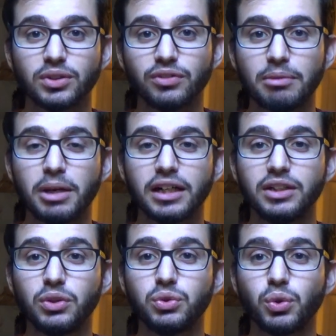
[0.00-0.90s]
on va parler
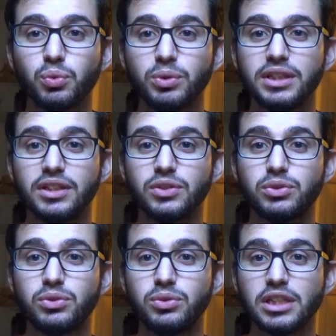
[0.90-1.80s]
aujourd'hui
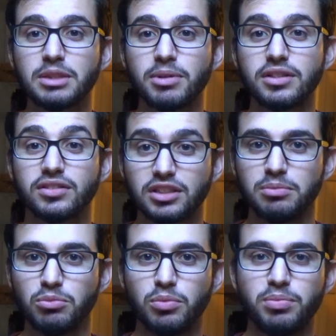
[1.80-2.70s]
d'une espèce qui
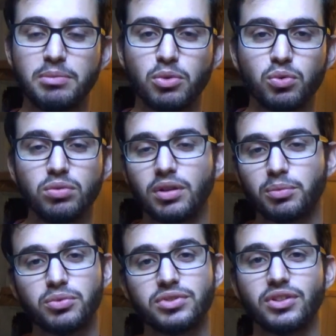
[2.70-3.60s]
me plaît beaucoup, et en
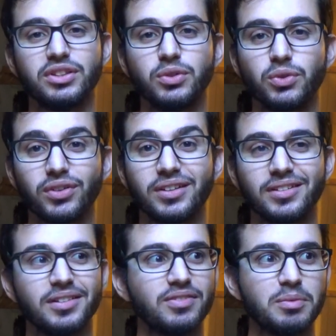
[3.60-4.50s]
plus c'est un dinosaure, c'est,
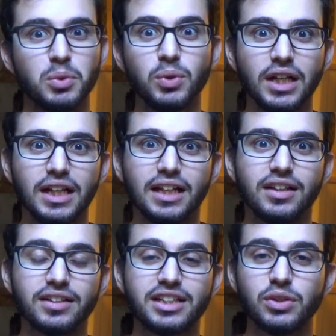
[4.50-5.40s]
fabuleux, euh, qui est